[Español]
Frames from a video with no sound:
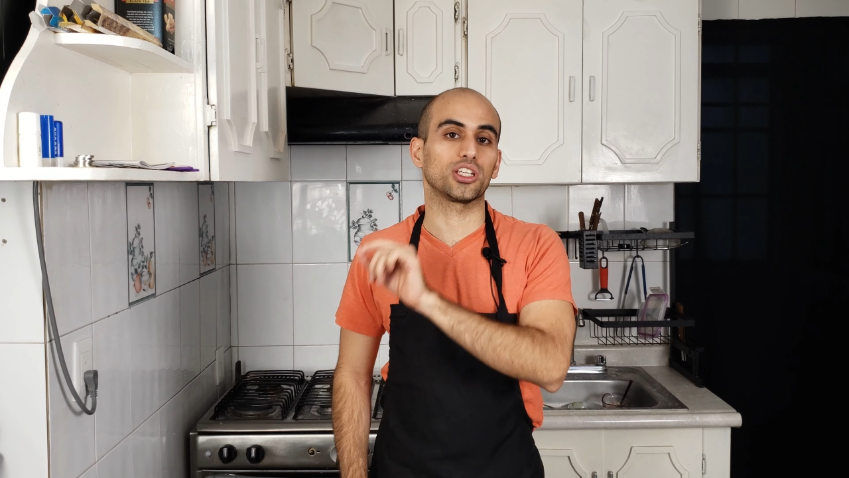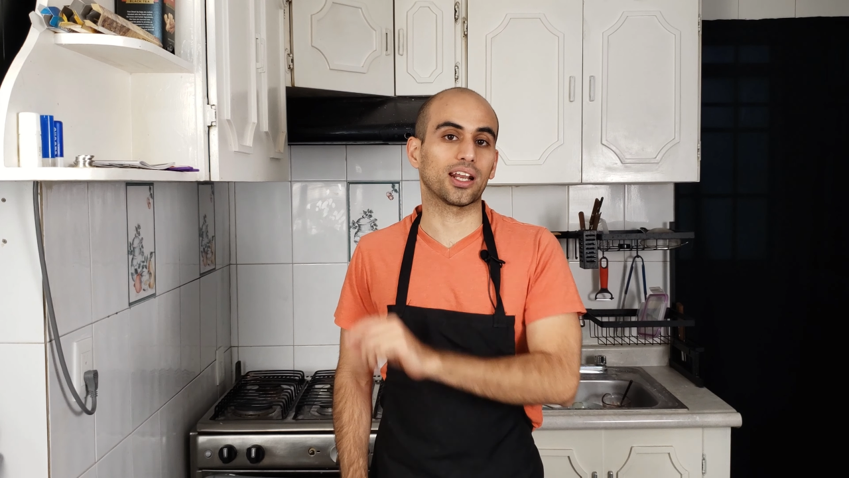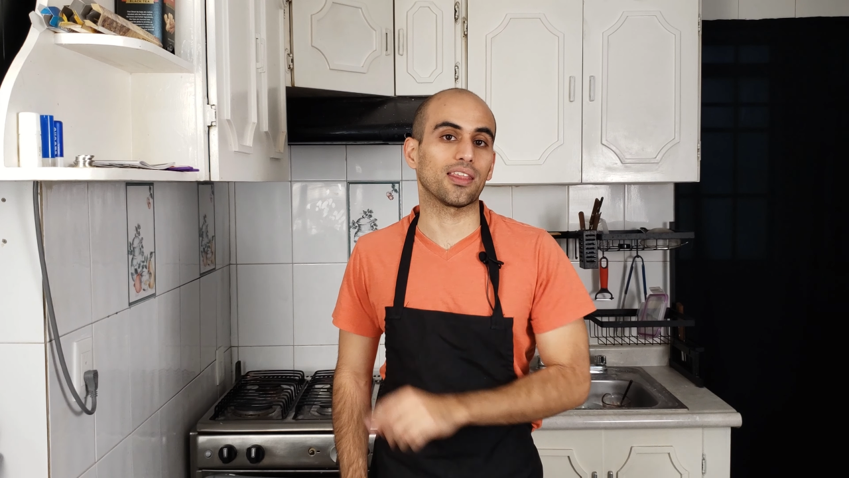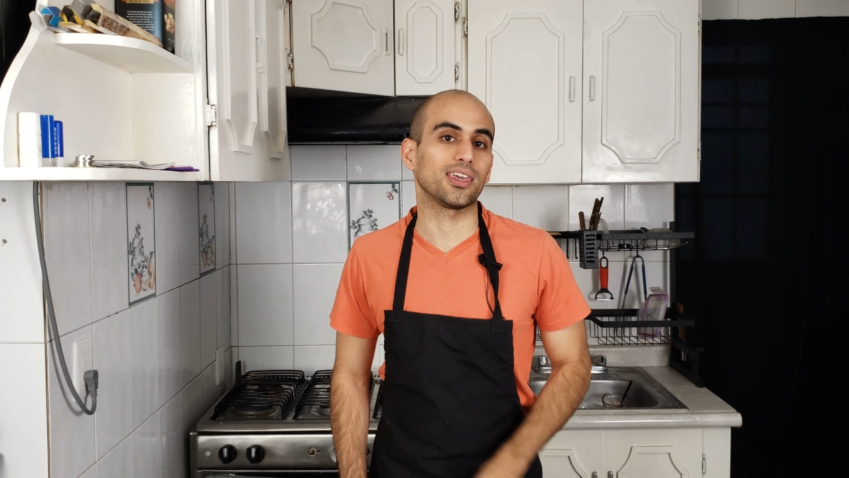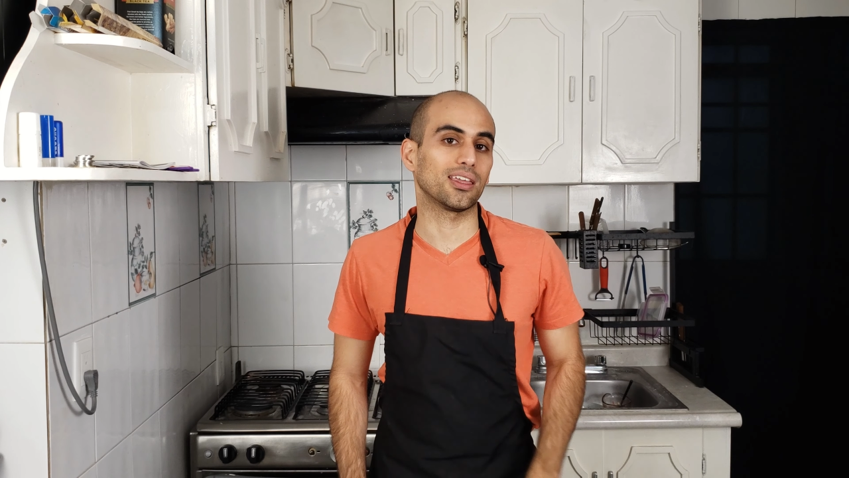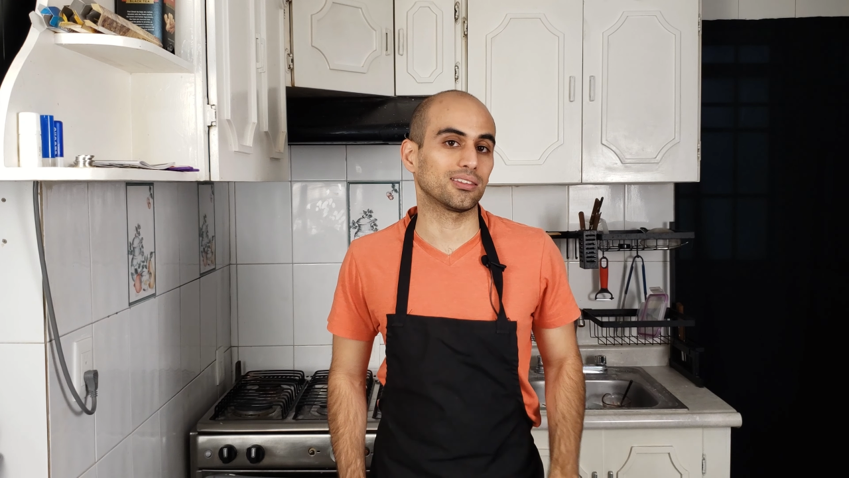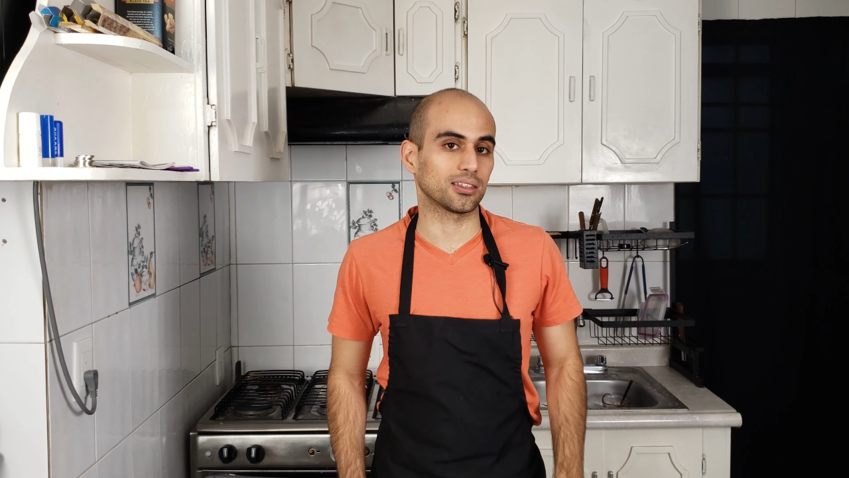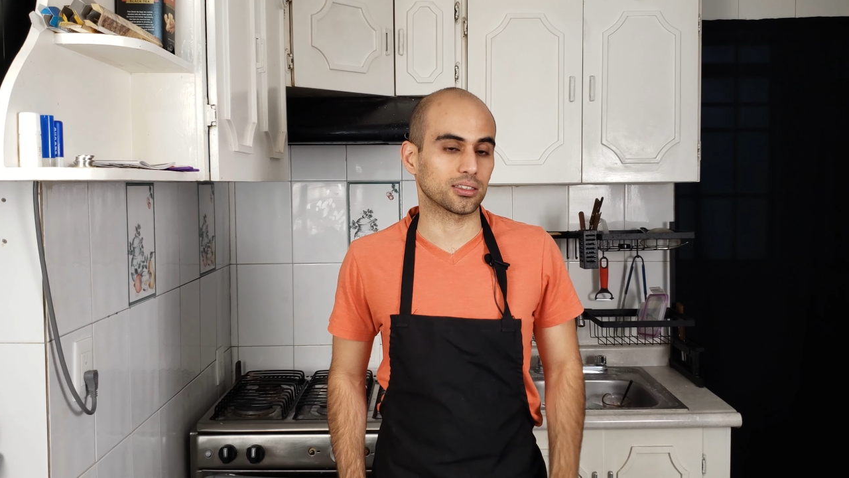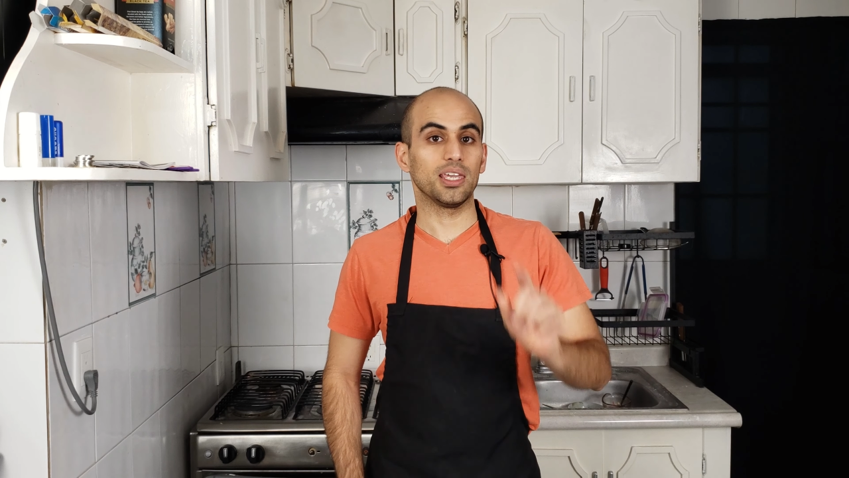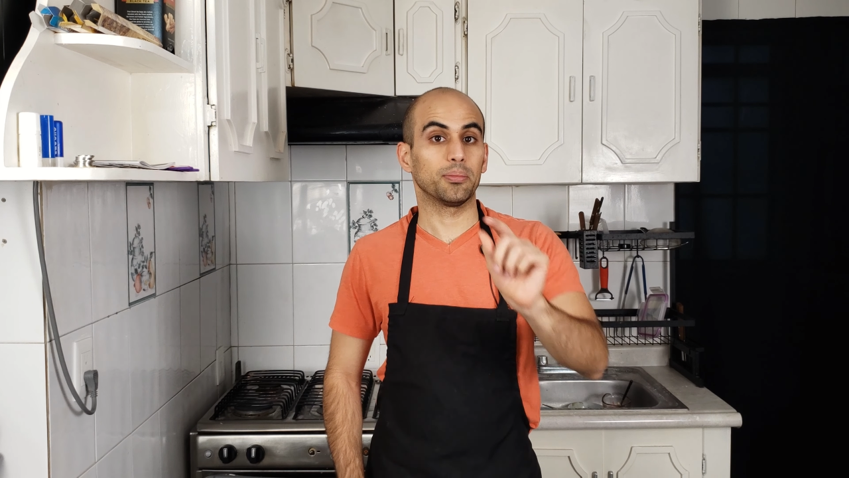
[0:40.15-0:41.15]

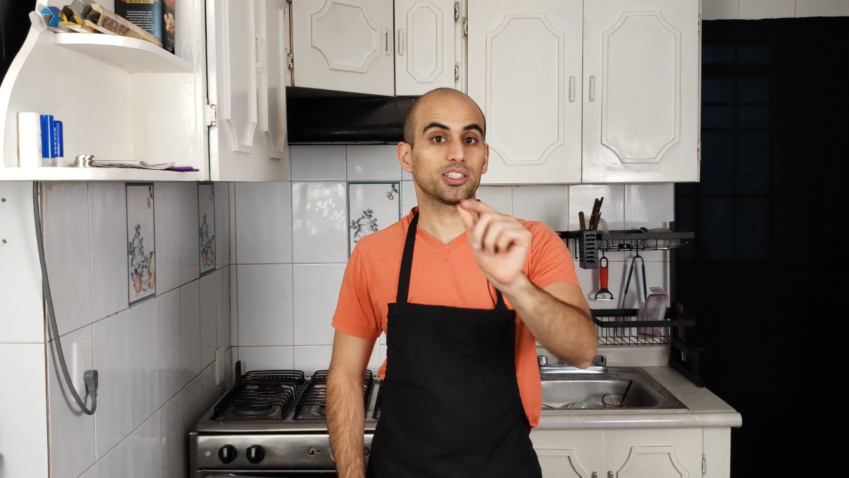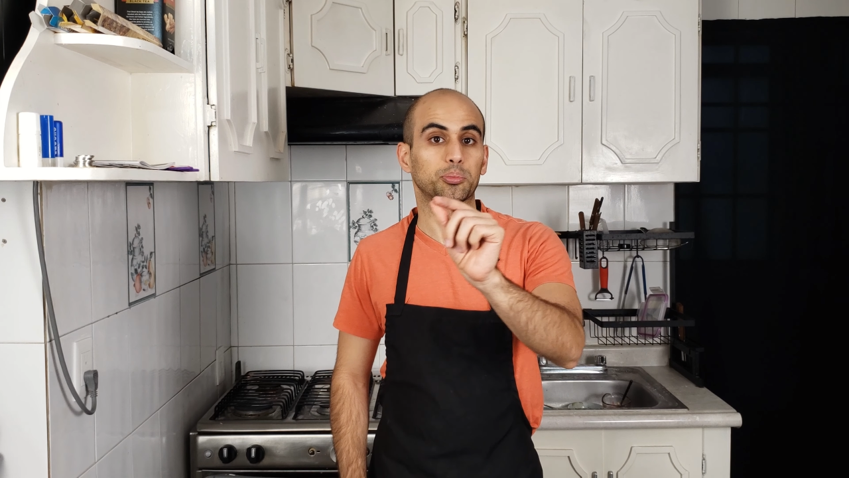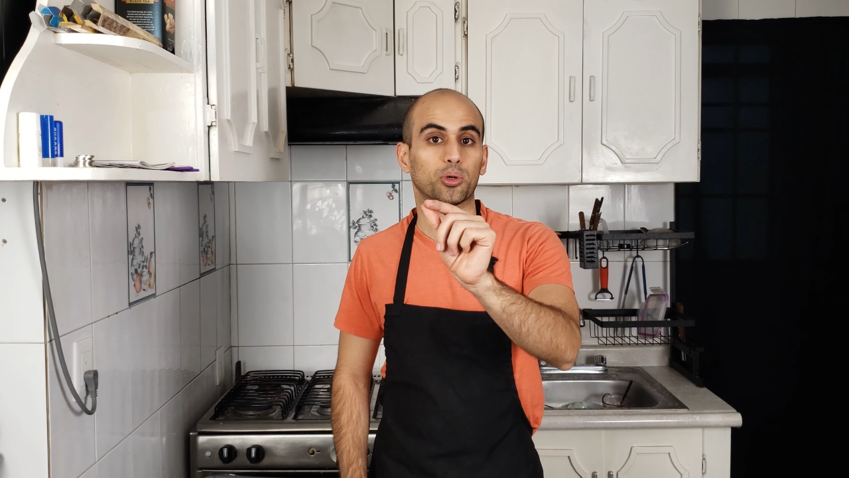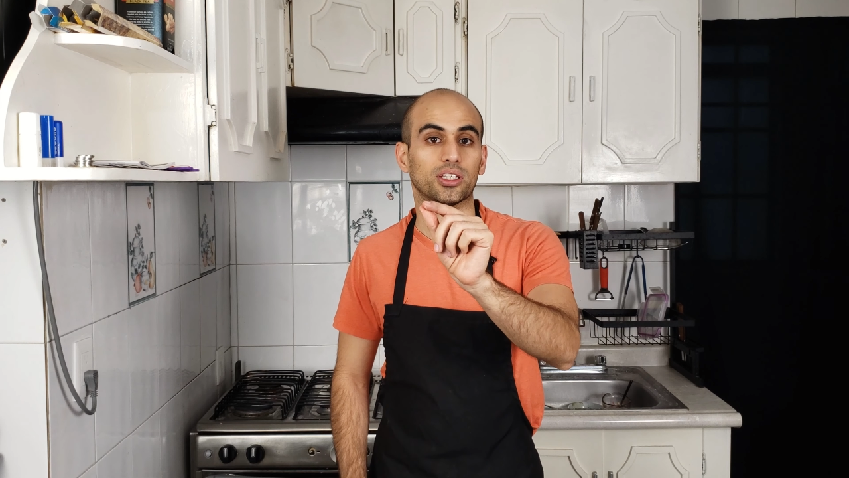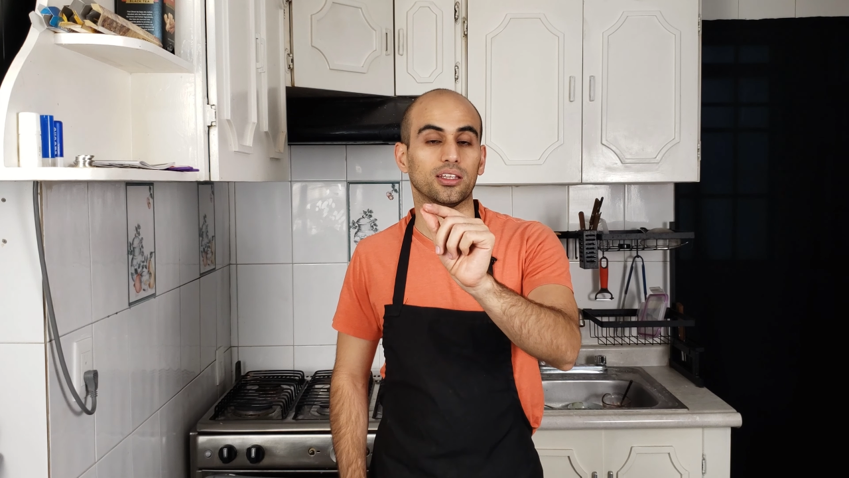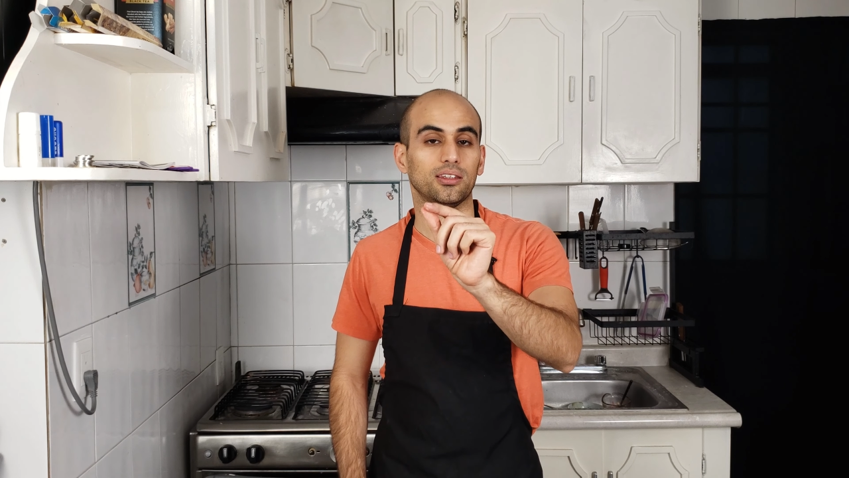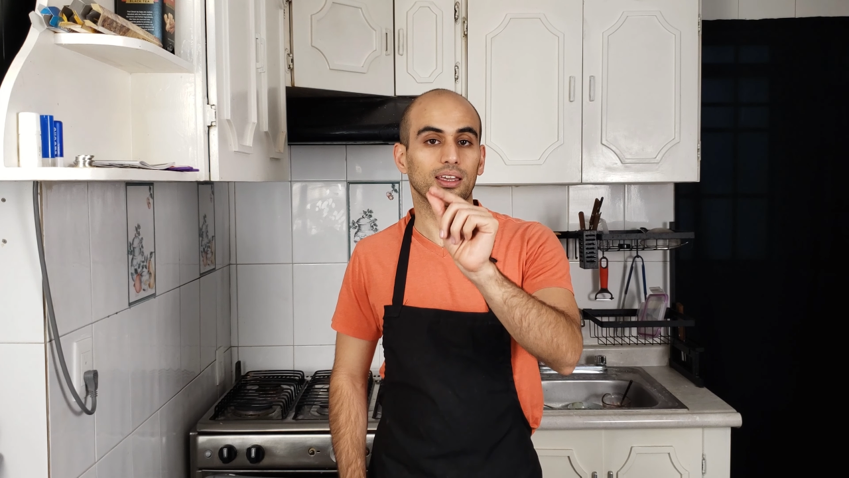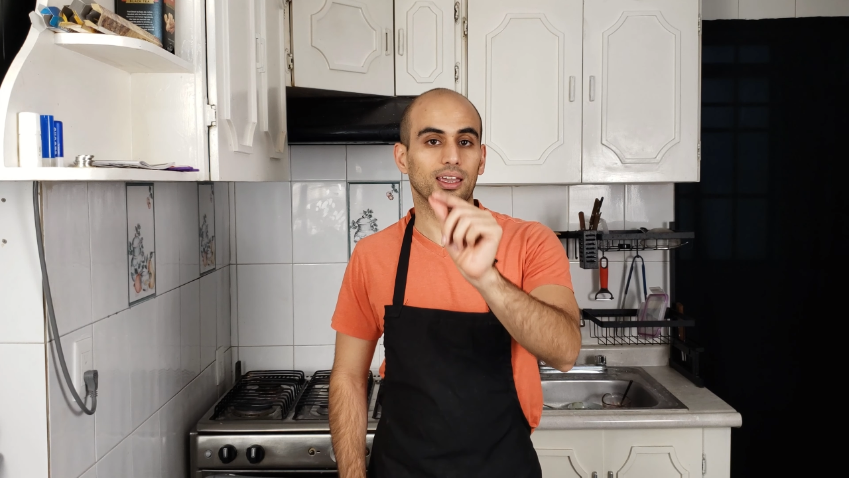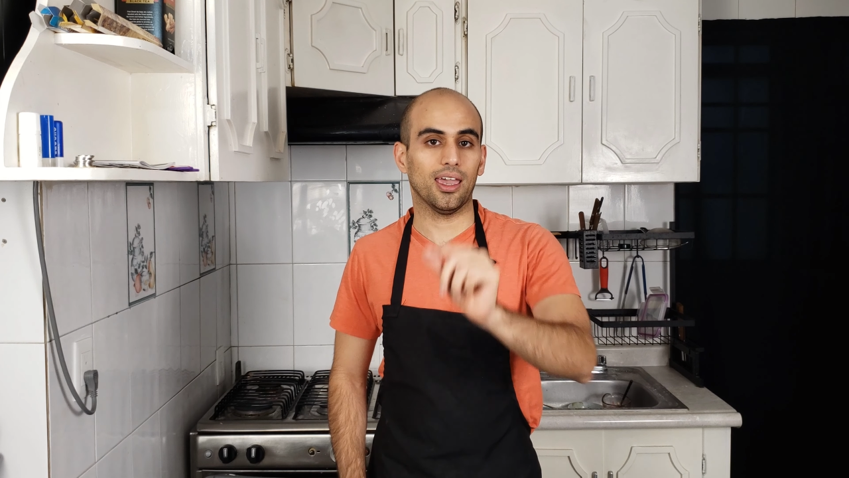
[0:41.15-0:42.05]
ingredientes y más importante,